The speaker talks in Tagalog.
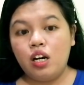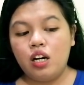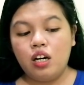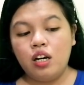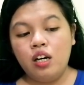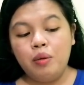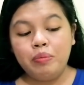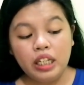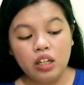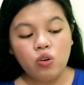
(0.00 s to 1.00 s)
uh,
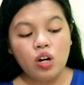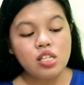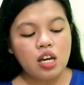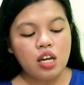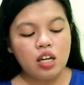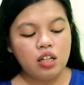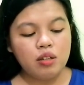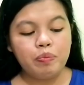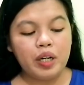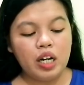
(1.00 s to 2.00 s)
binili ko kasi
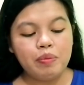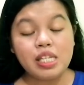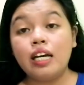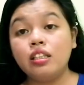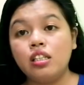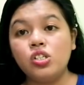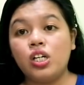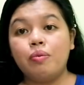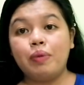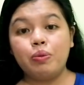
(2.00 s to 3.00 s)
para mas handy
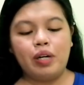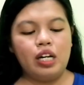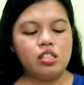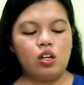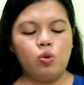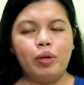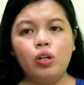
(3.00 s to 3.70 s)
siya pag maalis ako.